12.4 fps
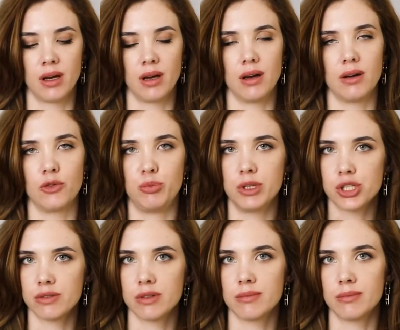А, в
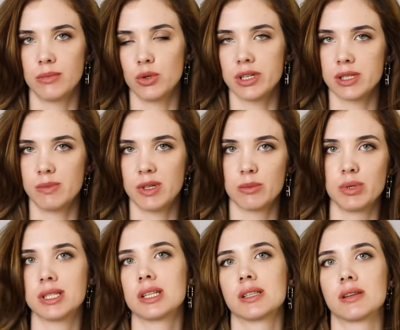бежевом мой размер
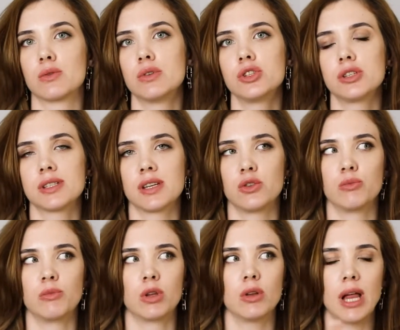быстро закончился. Я
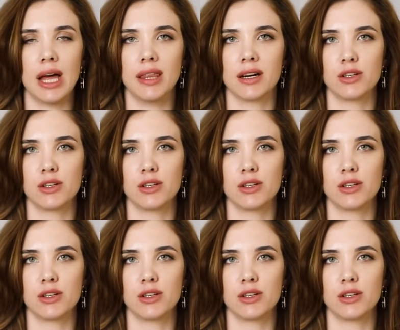думаю, ну ладно,